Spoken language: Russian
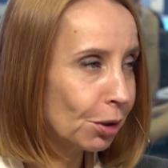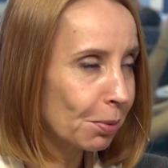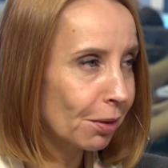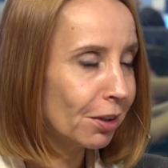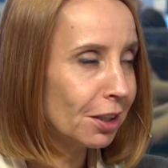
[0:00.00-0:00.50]

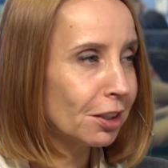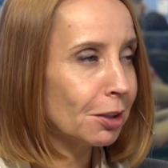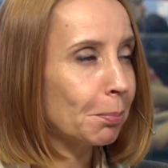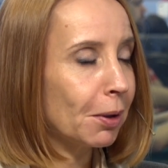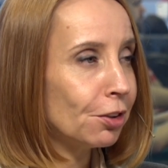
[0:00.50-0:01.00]
направление –
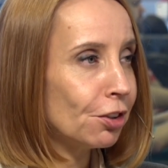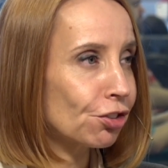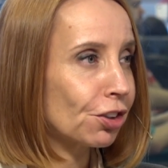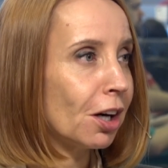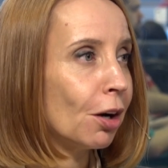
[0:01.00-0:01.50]
это
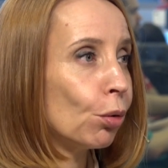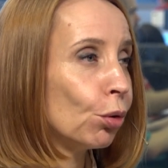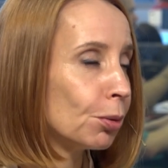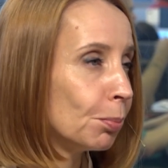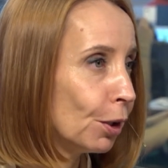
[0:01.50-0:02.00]
поддержка
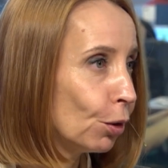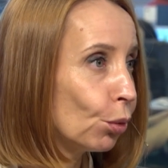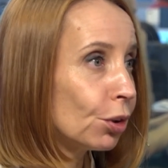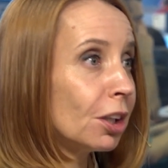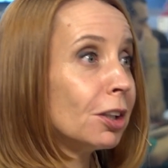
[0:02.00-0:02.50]
от
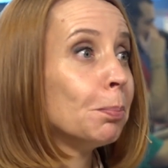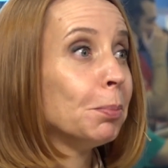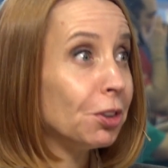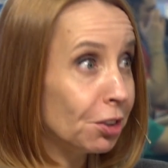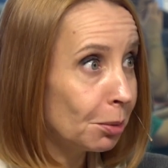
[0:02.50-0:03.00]
миллиона до
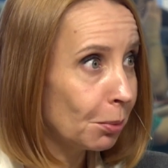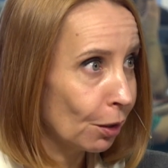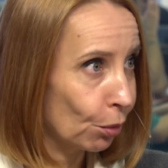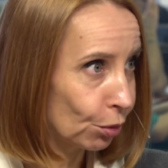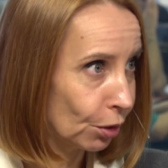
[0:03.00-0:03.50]
5
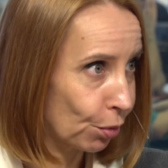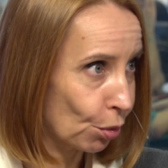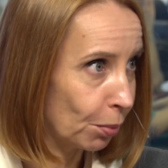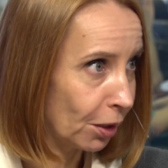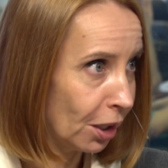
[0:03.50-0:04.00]
миллионов
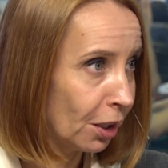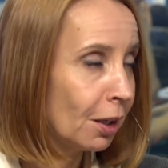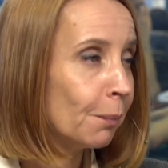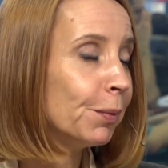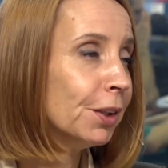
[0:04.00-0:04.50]
рублей.
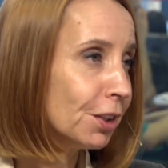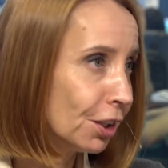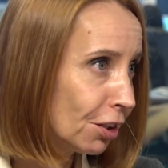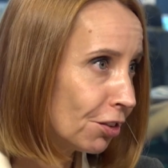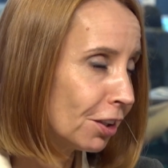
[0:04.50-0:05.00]
И
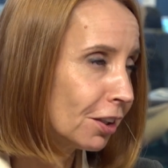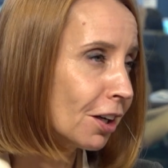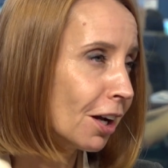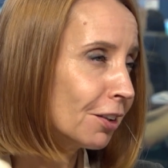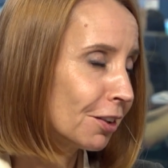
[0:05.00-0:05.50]
третье –
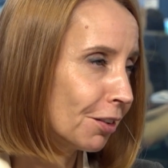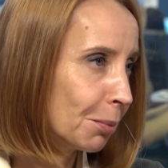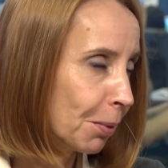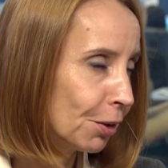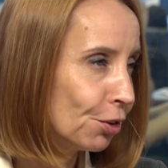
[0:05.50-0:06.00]

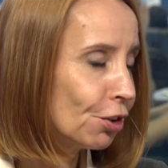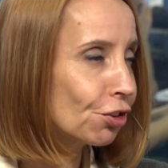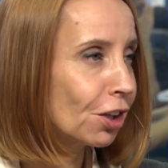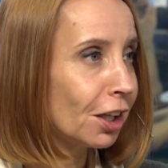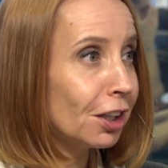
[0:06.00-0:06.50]
грантовая
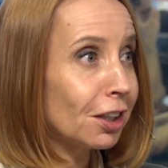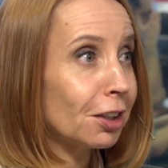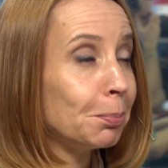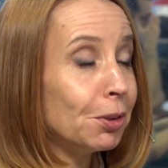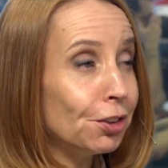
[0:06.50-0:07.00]
поддержка – это
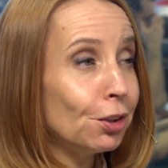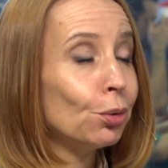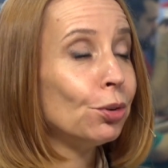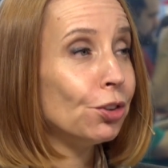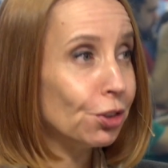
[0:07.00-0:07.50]
от 5
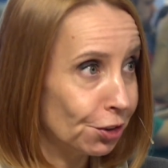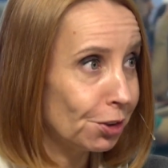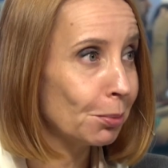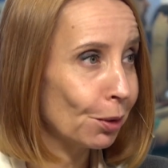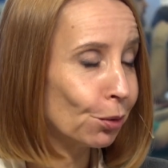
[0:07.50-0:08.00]
до 10
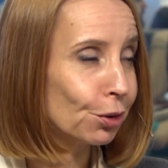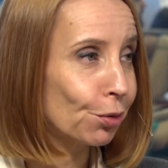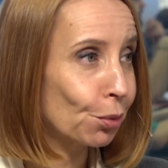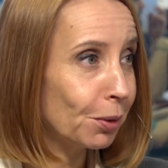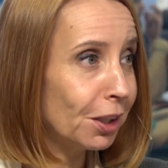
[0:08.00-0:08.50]

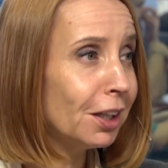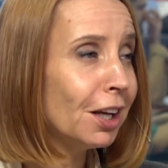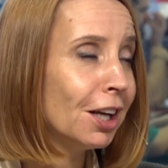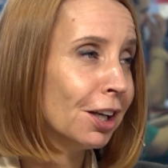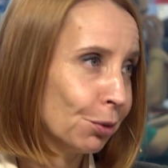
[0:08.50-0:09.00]
миллионов рублей.
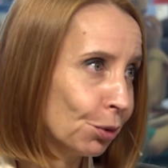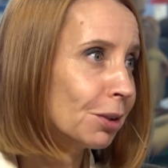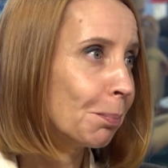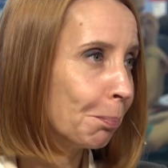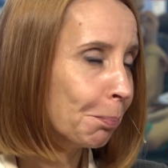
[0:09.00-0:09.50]
Но
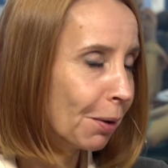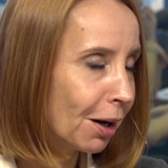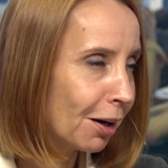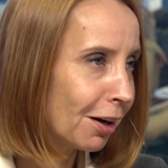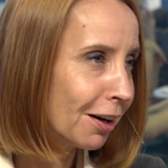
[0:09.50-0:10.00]
это
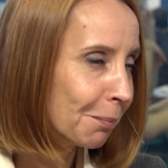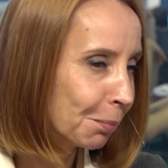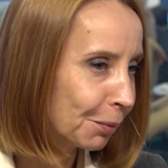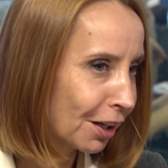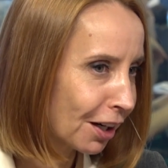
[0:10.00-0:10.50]
по
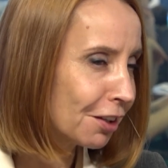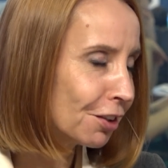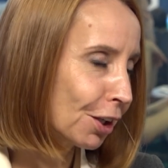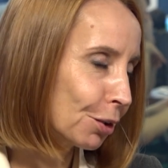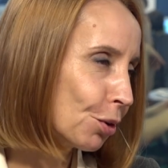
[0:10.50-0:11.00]

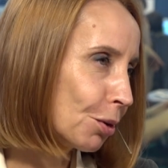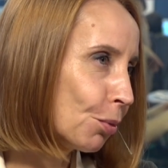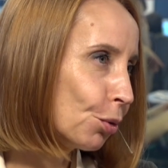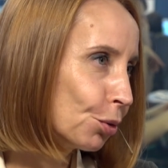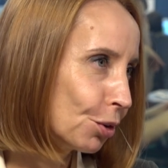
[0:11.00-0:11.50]
гранты, которые
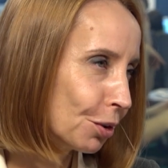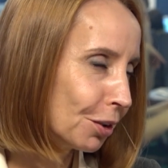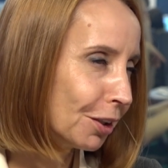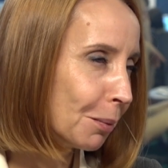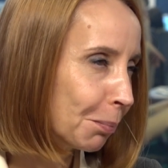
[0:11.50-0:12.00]
могут
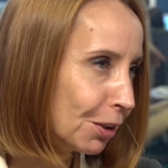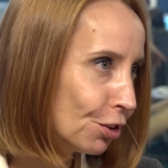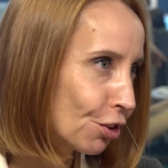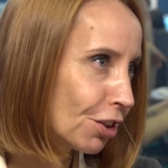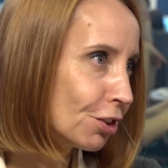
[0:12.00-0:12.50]
а,
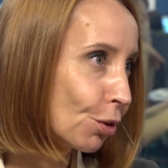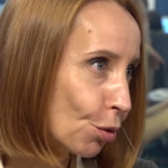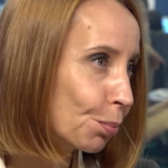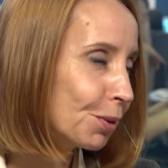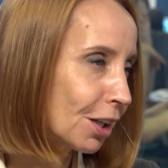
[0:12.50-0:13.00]
поддержать
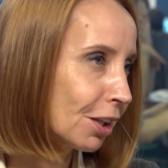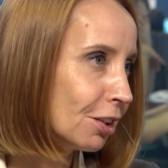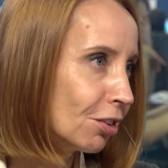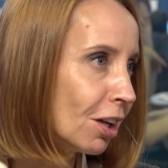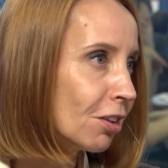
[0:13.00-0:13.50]
крупные
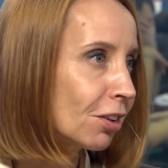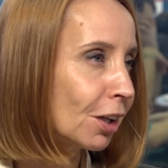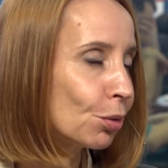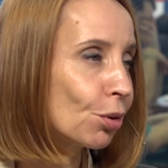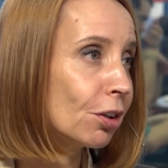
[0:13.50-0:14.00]
организации,
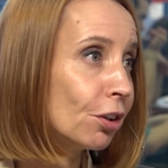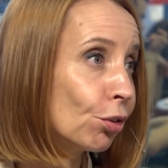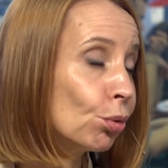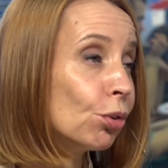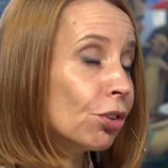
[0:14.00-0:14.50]
которые
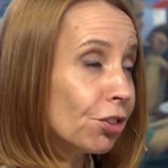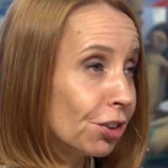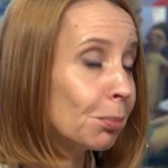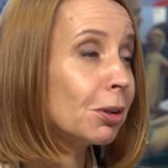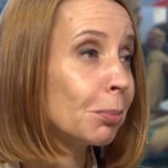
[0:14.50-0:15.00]
реализуют
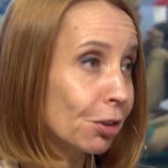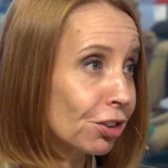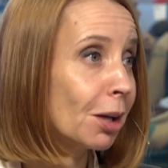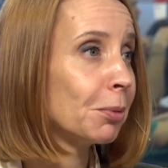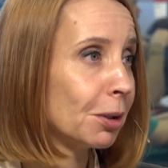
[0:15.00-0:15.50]
системные
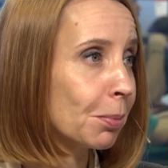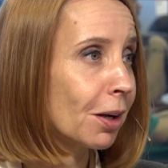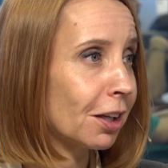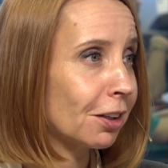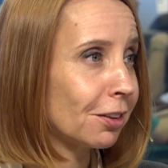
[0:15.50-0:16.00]
масштабные
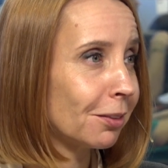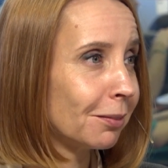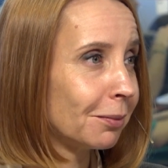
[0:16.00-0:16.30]
проекты.